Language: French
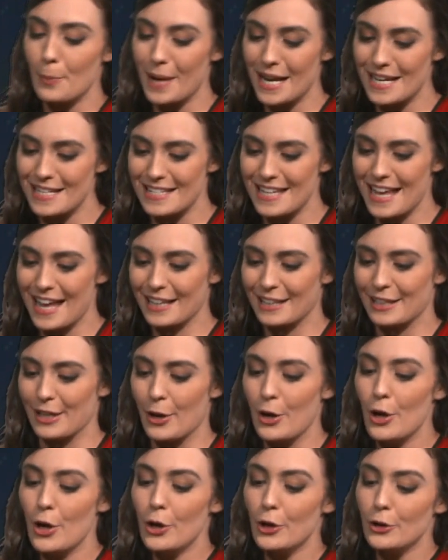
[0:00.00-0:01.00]

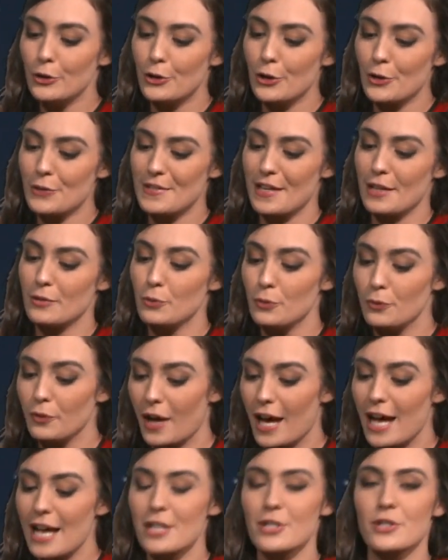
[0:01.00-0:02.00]
Balzac dans cet
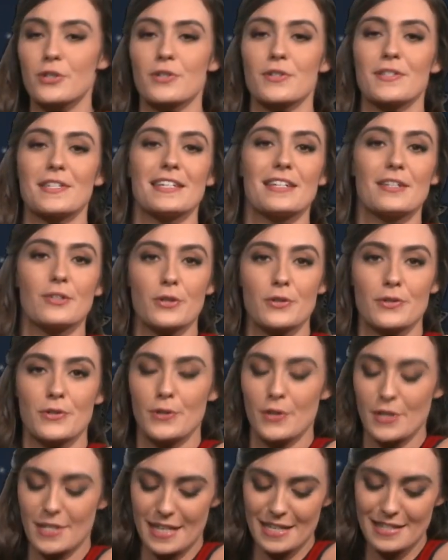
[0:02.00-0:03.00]
ouvrage, dans, dans
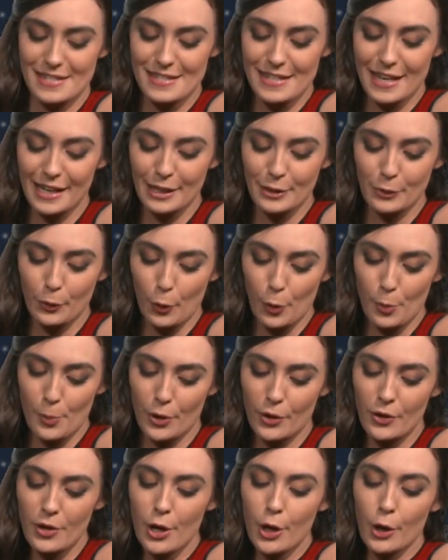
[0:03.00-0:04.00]
cette série de
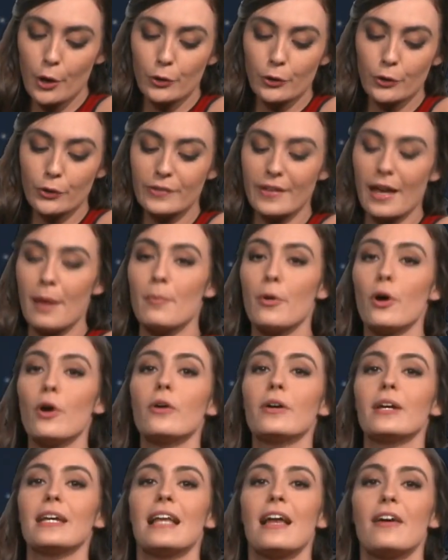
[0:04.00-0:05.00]
romans. Notamment,
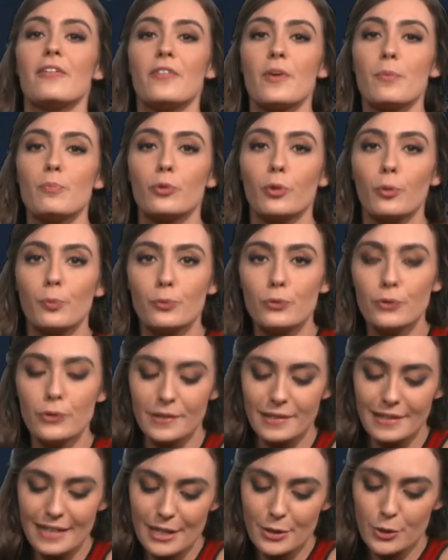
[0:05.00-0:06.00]
il avait pour but
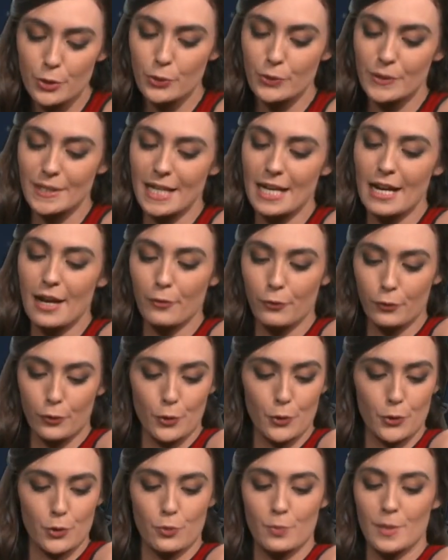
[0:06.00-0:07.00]
d'étudier
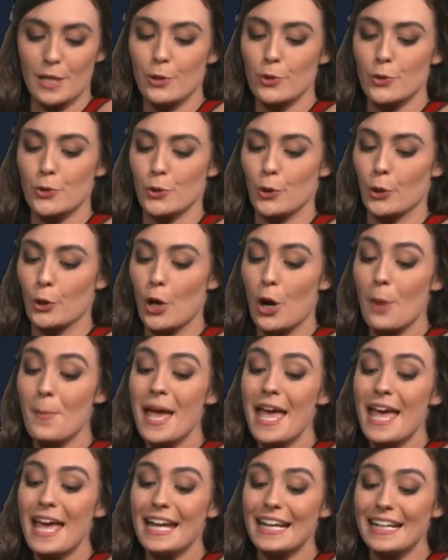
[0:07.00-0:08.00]
l'influence du milieu sur l'homme
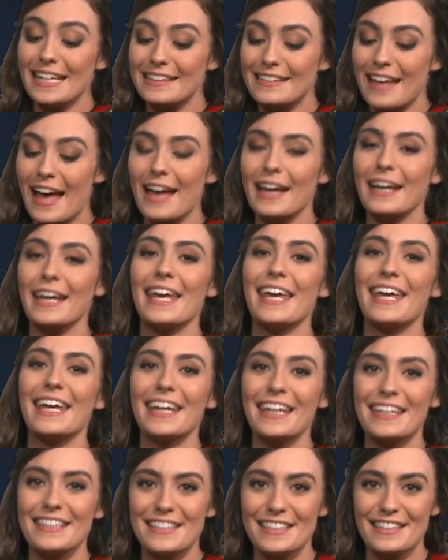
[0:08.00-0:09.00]
et l'état
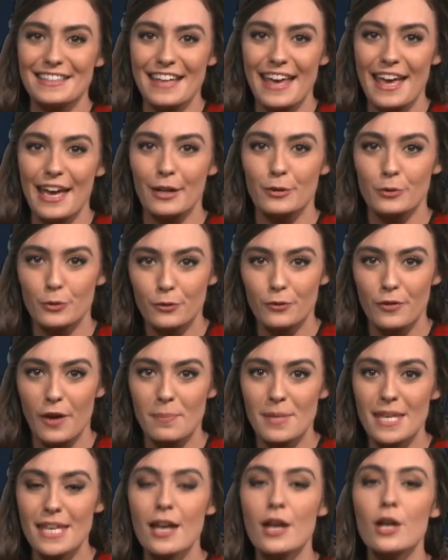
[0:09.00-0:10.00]
héréditaire d'une
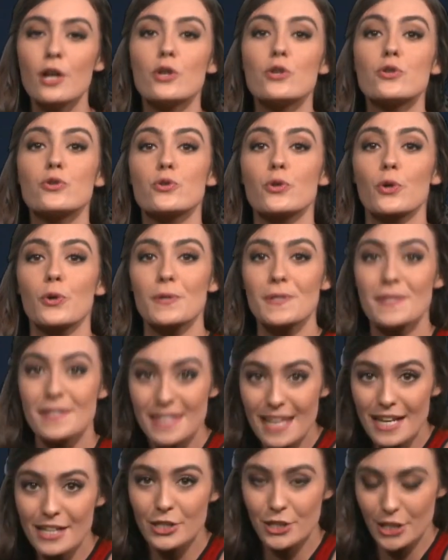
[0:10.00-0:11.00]
famille sur
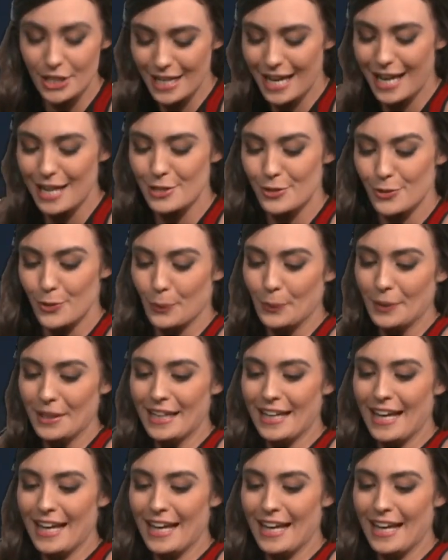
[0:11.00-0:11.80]
cinq générations.